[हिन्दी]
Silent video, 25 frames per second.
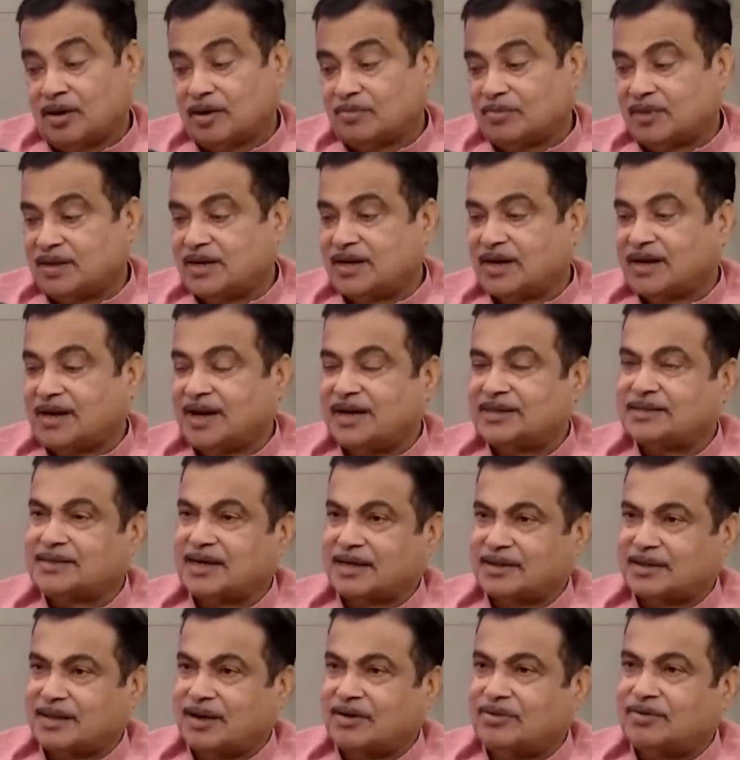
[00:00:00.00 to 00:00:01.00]
और मैं ये कह
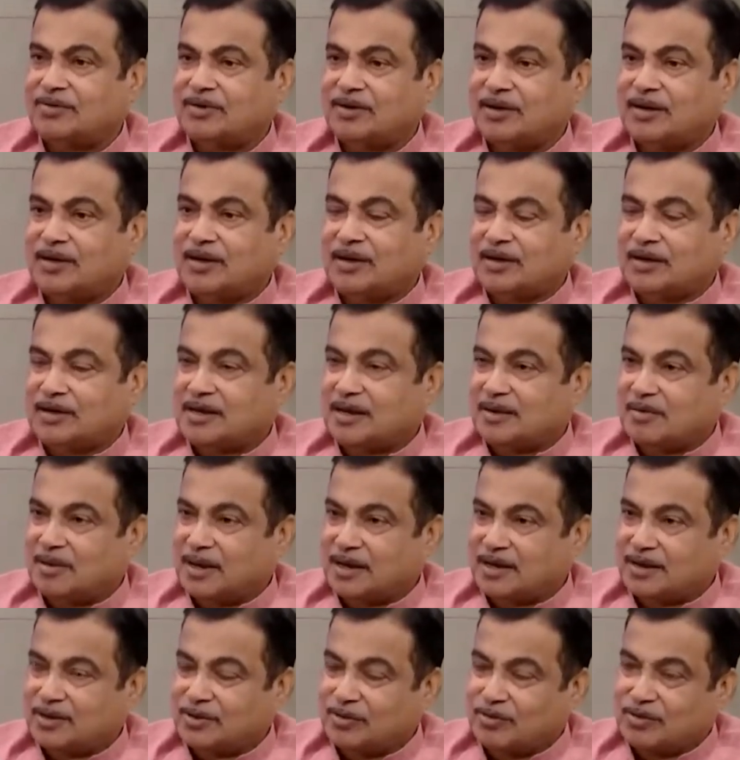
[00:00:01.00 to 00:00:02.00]
सकता हूँ कि
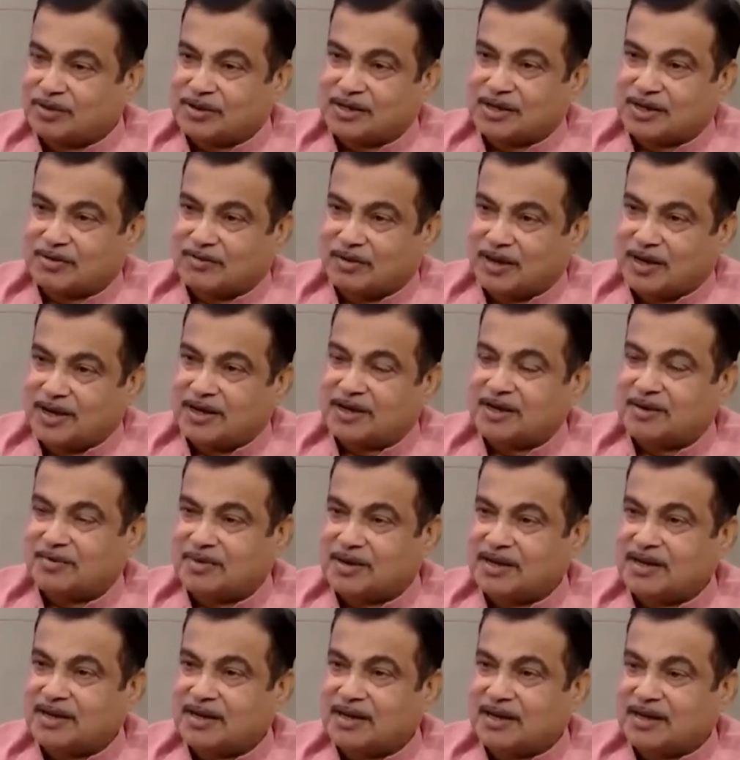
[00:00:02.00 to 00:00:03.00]
हमारी रोड की क्वालिटी
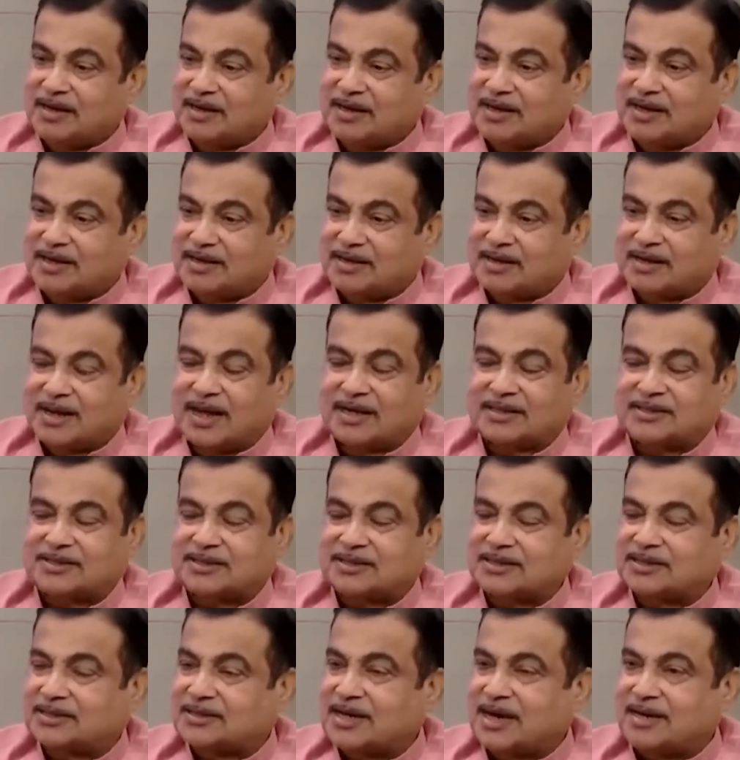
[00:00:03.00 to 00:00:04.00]
भी
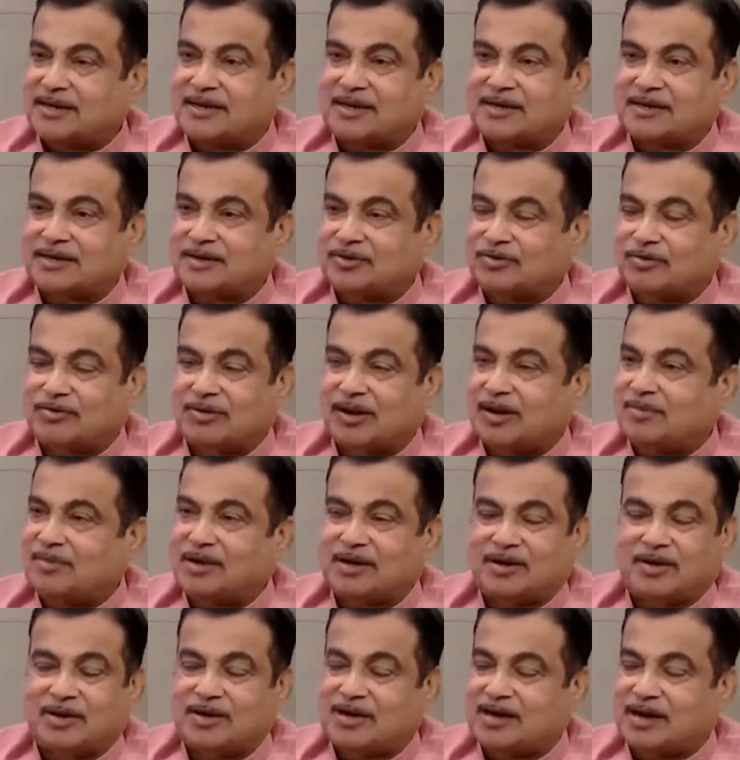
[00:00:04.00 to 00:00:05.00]
इंटरनेशनल स्टैंडर्ड की तुलना
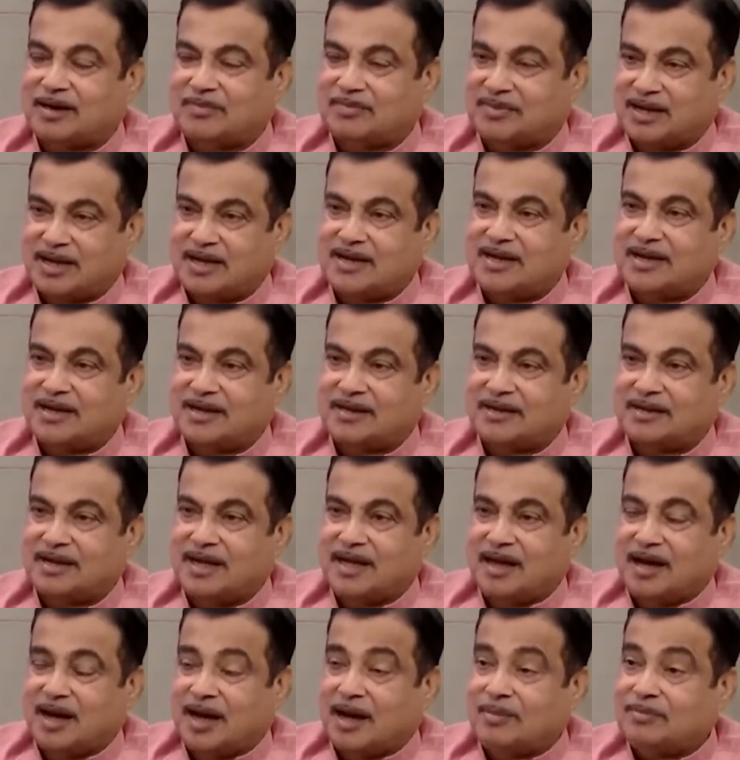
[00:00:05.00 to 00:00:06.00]
में कहीं कम नहीं है
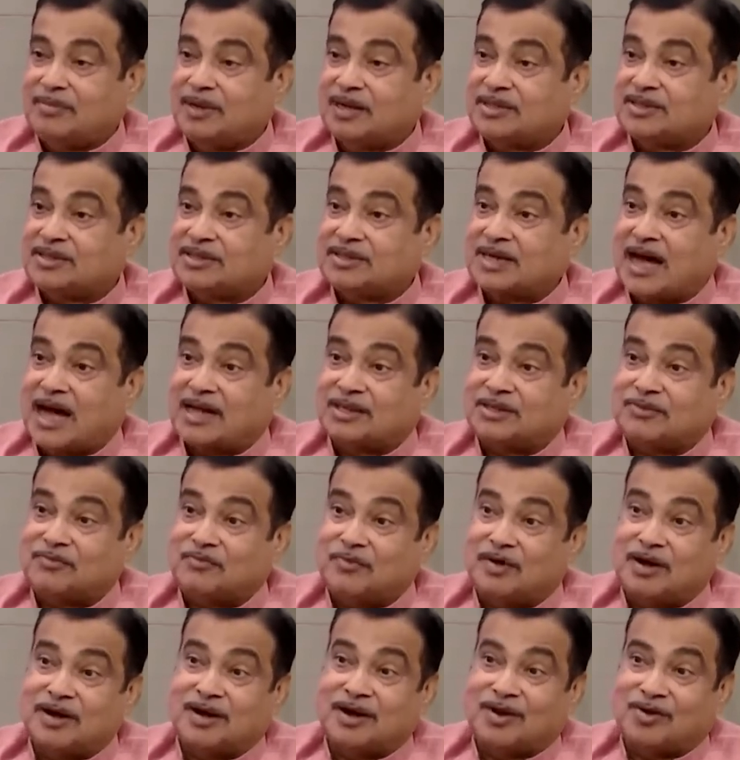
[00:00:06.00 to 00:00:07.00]
हमने सात
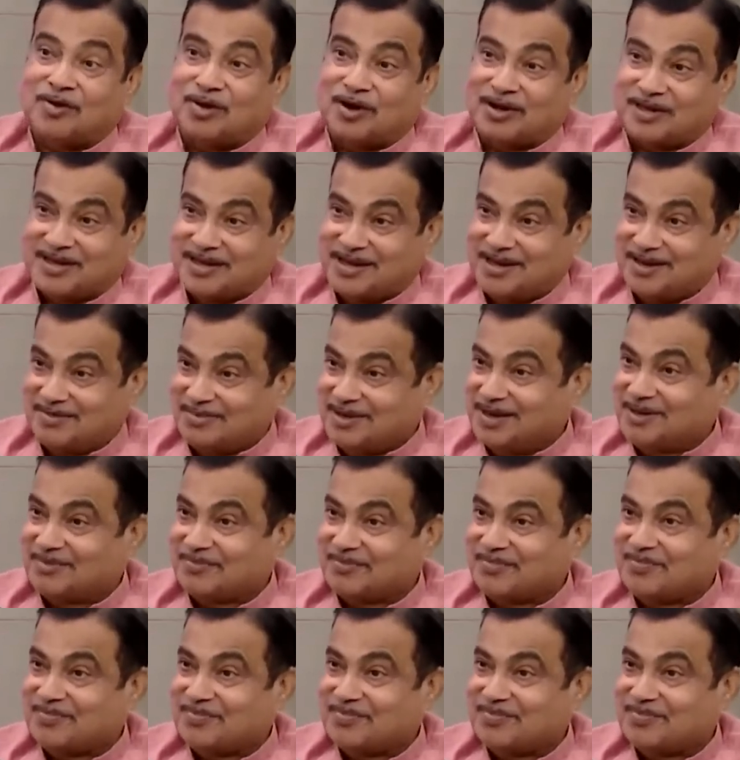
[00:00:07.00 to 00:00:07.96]
वर्ल्ड रिकॉर्ड किए अभी